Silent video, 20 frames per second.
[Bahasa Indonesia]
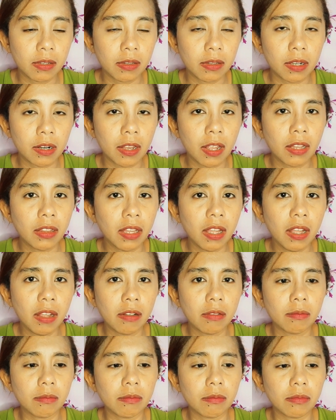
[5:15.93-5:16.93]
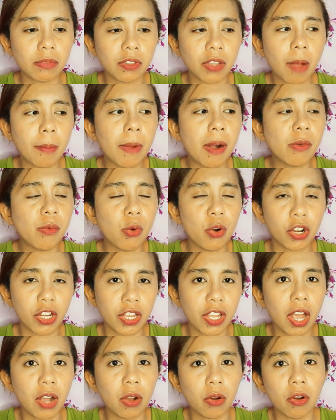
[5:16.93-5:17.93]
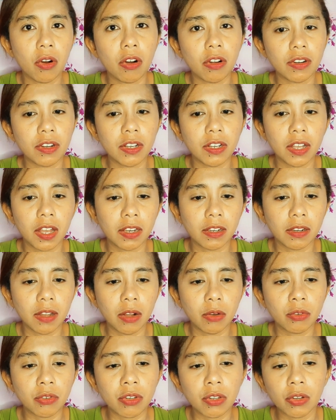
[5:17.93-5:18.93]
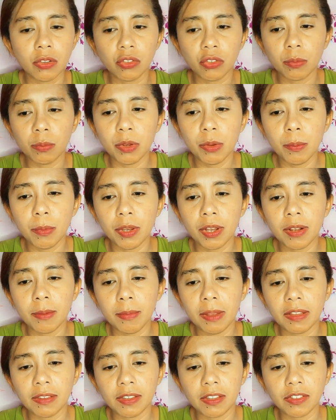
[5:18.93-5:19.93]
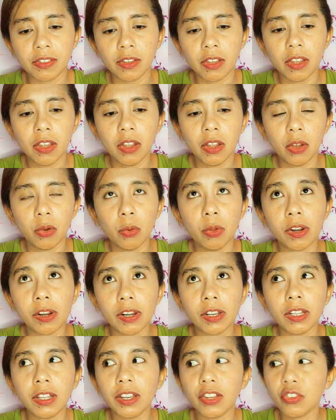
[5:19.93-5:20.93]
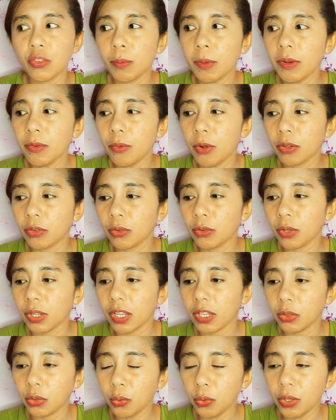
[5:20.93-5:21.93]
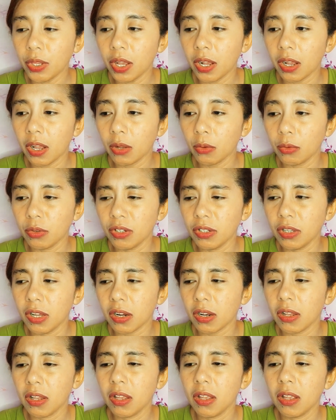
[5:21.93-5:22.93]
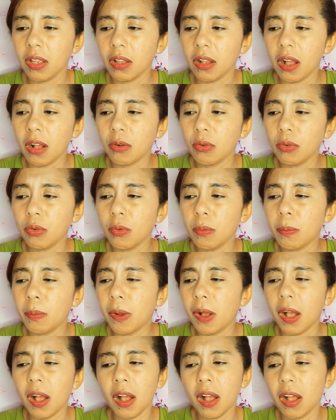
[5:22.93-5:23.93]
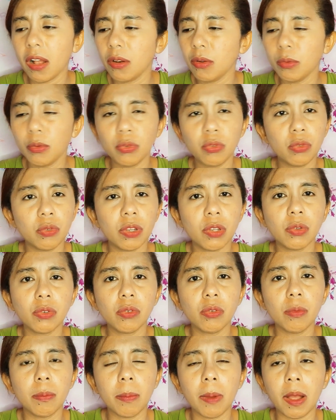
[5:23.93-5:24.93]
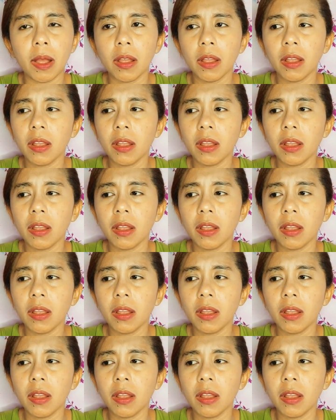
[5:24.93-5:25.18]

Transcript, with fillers: ternyata sama worknya kok dengan audio subliminal message luar negeri cuman waktu itu yang aku dengar aku lupa udah serius lupa